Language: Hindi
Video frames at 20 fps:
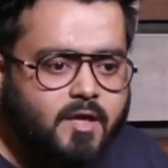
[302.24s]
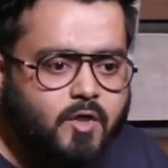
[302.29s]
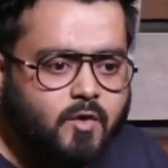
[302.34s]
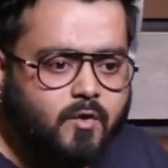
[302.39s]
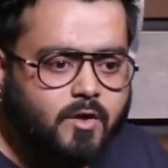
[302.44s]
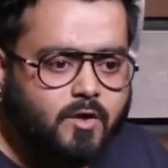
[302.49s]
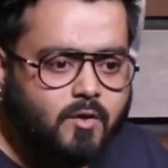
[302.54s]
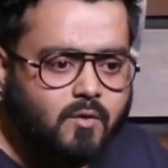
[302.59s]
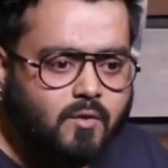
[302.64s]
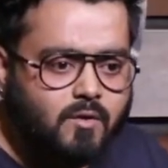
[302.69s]
डर
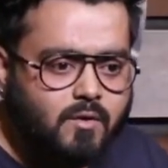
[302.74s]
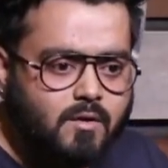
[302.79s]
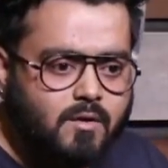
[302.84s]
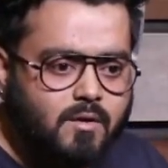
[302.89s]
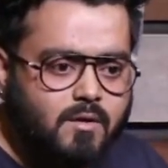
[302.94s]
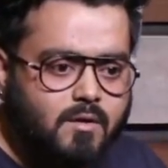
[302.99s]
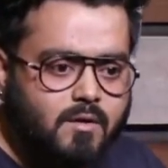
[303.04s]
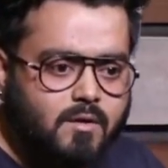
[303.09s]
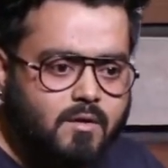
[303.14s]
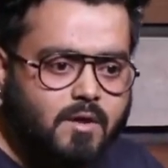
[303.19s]
क्यों रहे हो
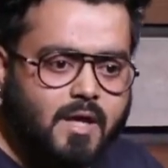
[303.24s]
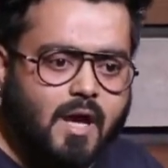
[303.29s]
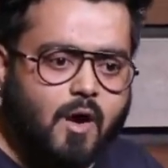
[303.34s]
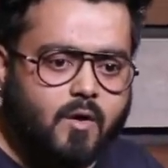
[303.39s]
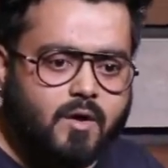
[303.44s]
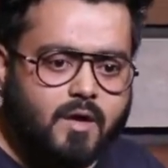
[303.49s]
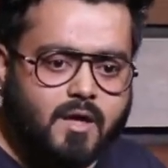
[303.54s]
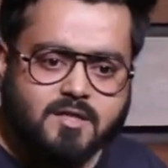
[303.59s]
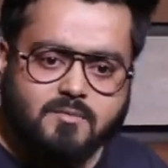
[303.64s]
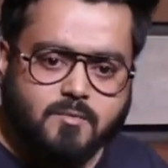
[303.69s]
क्या
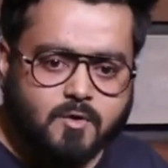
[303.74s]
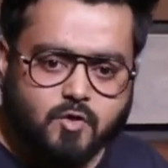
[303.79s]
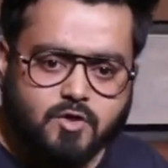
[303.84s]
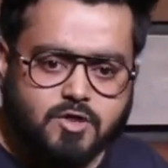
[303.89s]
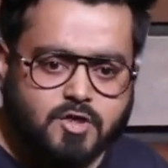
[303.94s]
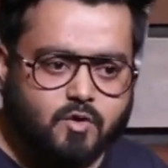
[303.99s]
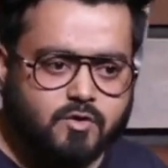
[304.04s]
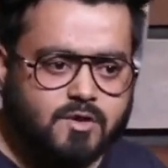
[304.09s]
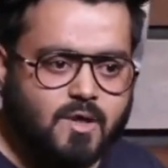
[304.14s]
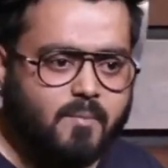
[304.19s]
हो गया इसमें
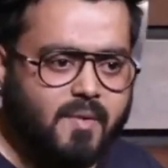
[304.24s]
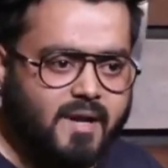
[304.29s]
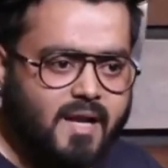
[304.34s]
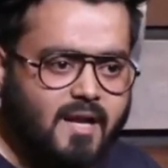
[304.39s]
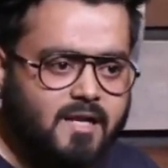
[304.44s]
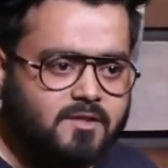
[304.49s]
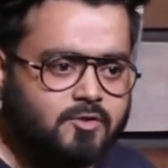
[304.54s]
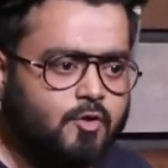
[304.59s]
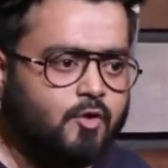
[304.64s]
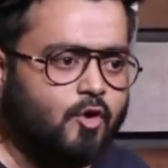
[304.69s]
कुछ नहीं होता
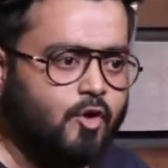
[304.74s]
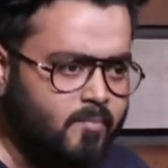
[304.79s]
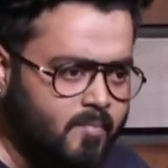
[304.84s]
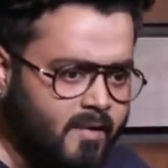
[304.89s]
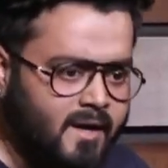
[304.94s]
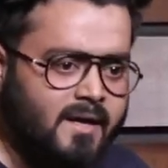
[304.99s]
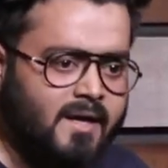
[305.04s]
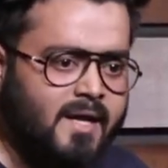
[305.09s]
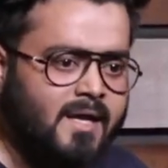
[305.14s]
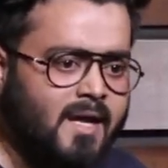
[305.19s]
बनारस तो लोग
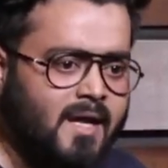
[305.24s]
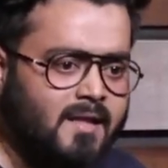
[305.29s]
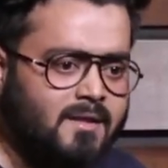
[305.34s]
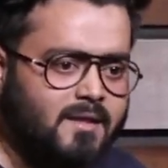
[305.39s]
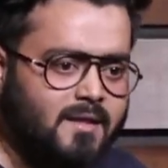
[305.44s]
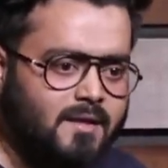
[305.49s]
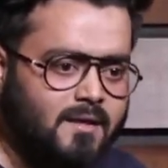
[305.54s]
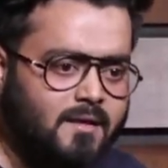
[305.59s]
मरने ही आते